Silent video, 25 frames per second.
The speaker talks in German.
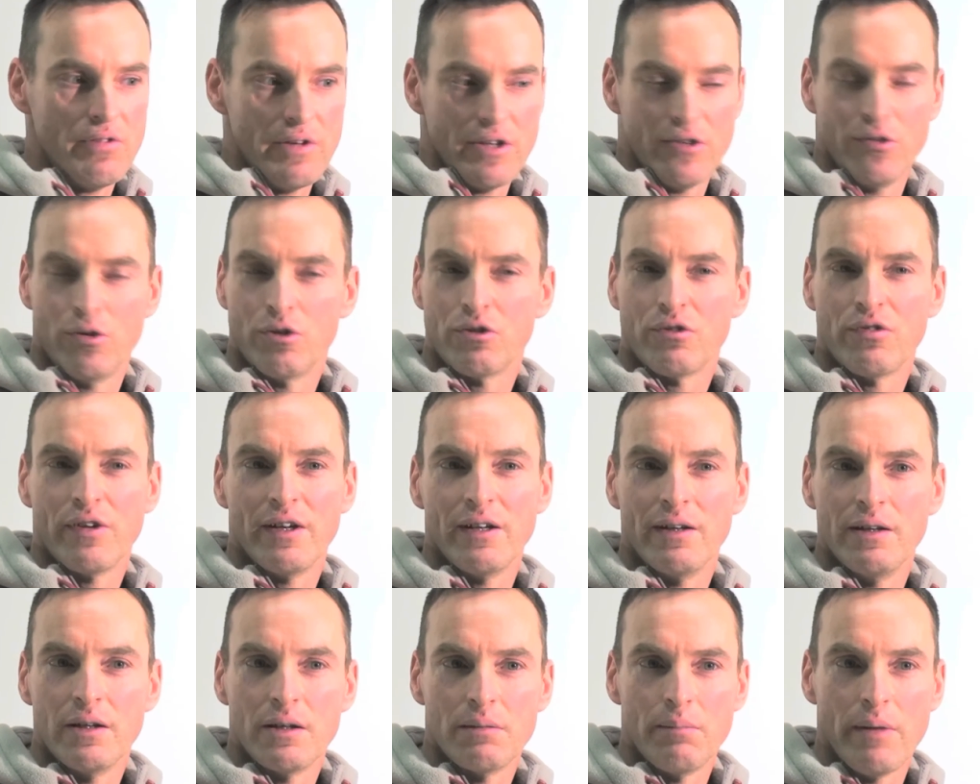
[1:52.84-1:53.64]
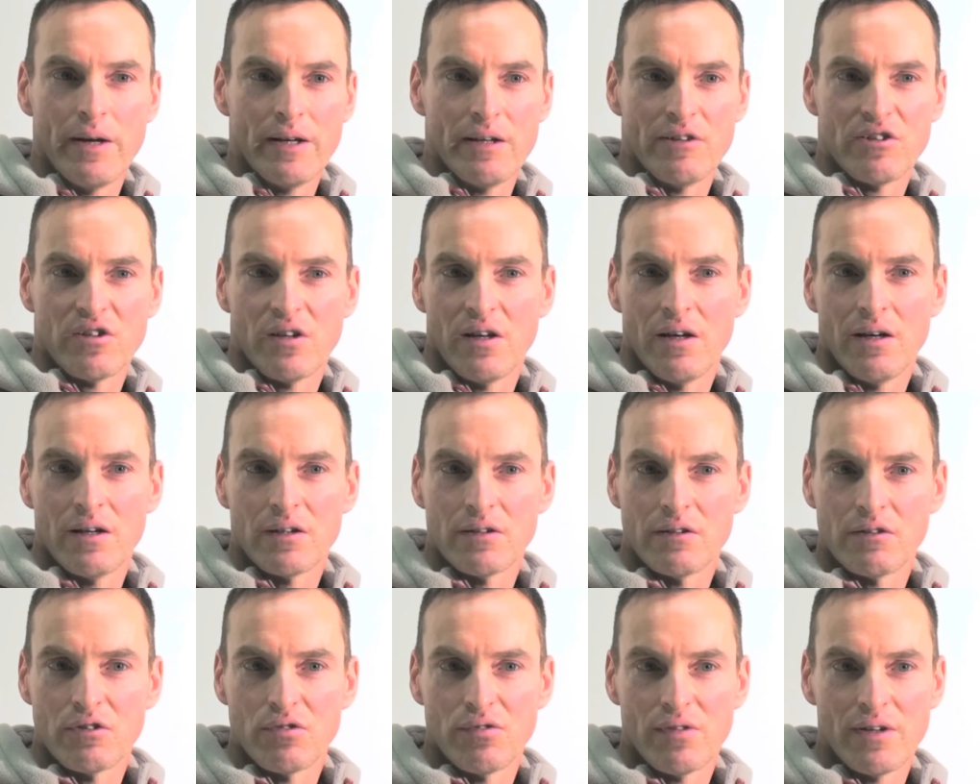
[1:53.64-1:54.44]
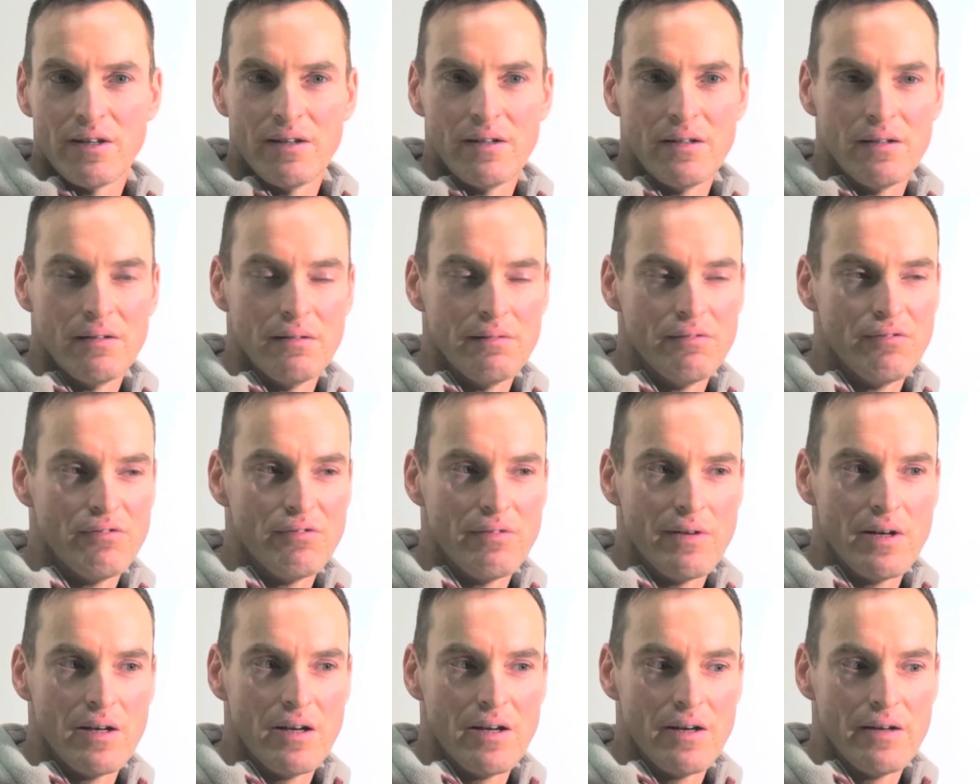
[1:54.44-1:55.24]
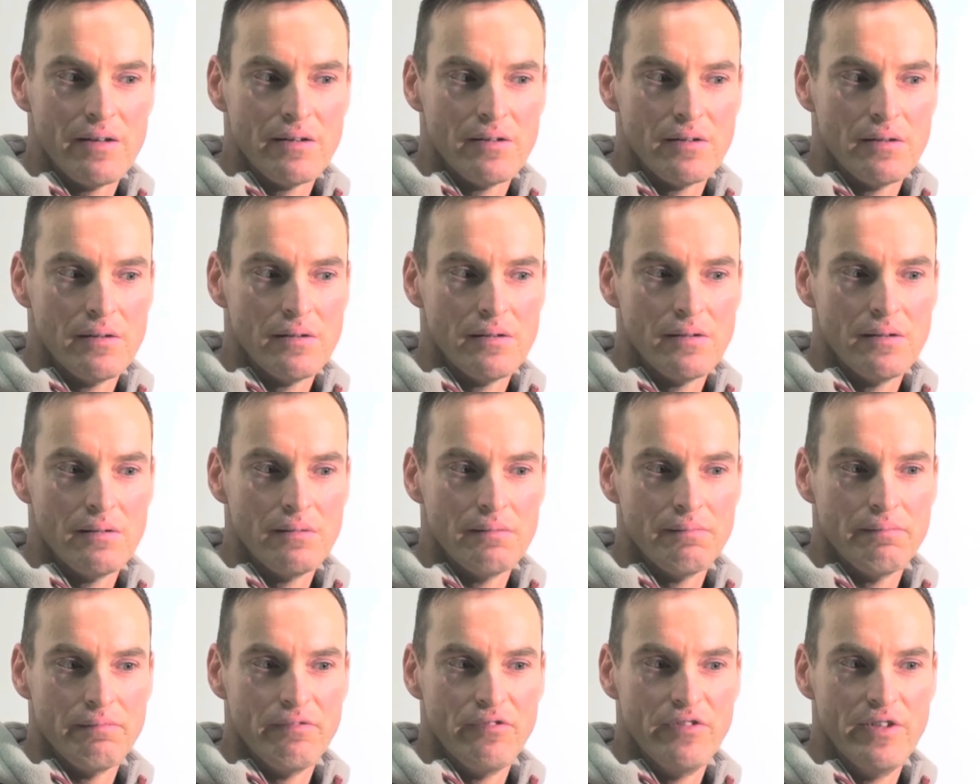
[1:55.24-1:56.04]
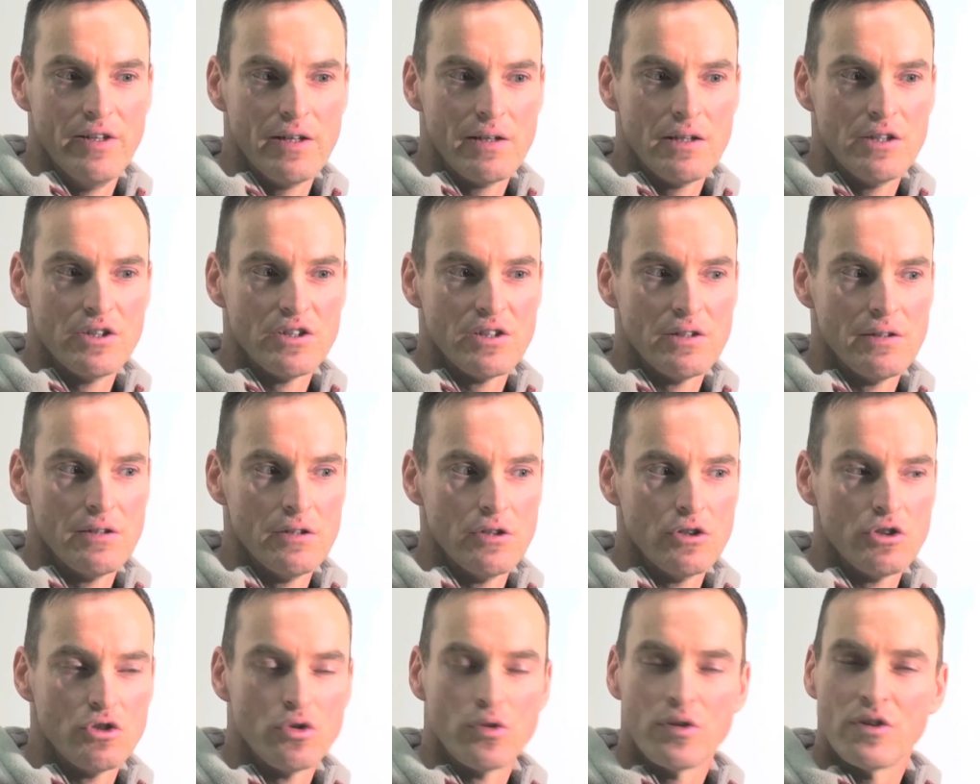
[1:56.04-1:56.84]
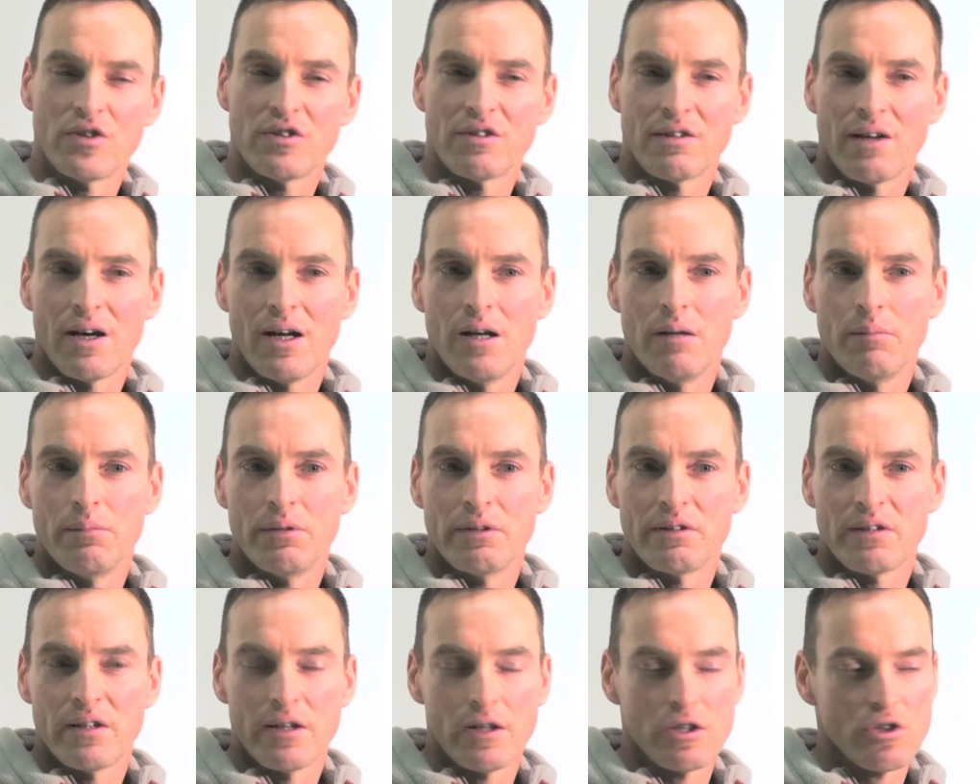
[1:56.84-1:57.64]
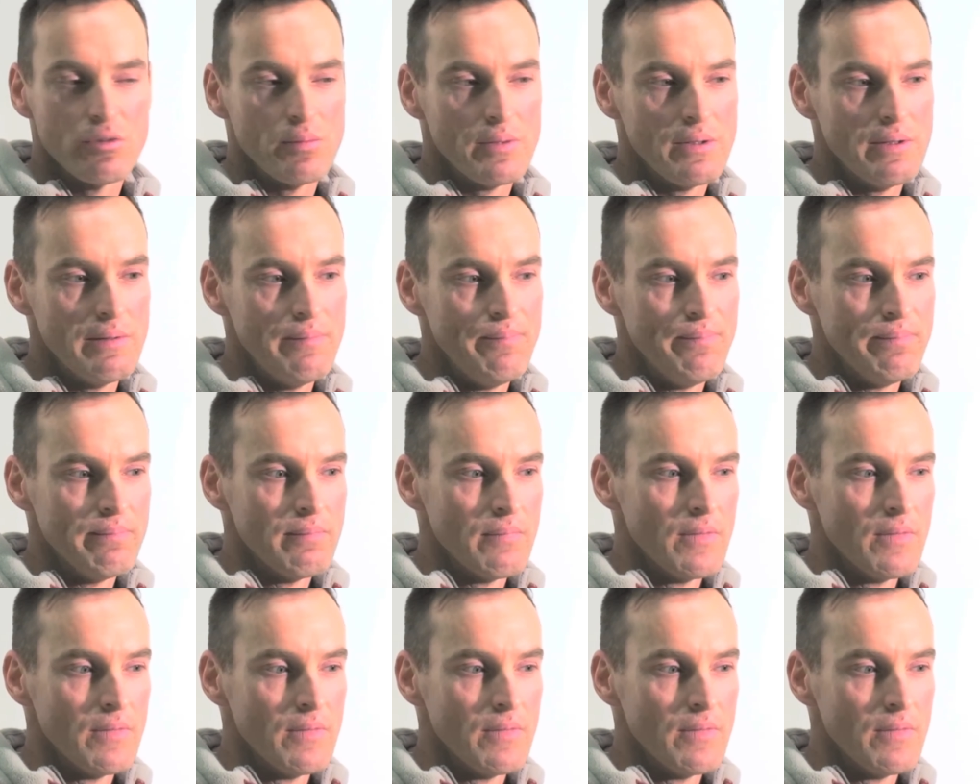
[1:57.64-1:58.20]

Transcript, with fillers: war notwendig meines Erachtens, weil, weil eine wirkliche Schutzsalbe, sage ich mal,